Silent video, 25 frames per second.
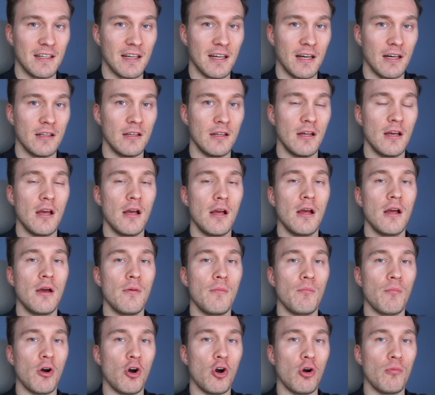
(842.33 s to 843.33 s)
kann,
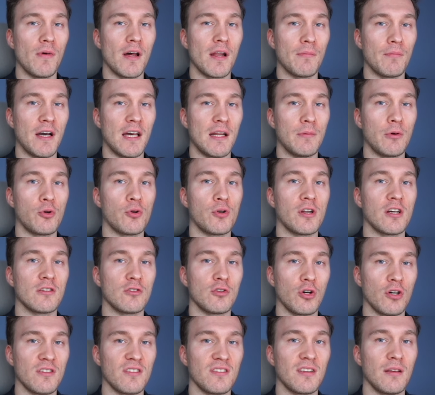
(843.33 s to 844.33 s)
braucht man meiner Meinung nach
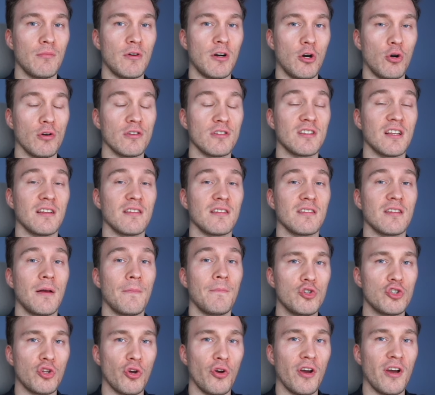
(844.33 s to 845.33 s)
trotzdem auch das
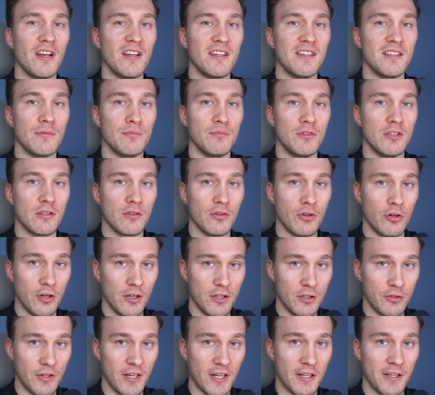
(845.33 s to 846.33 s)
Steuerliche mit
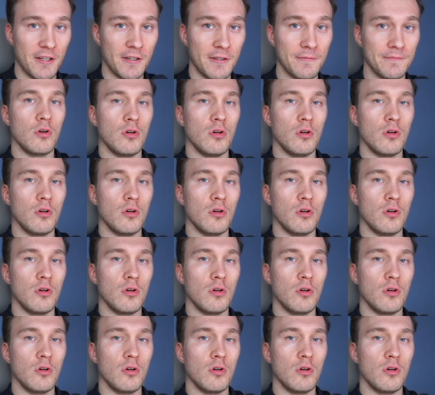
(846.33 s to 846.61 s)
Cointracking.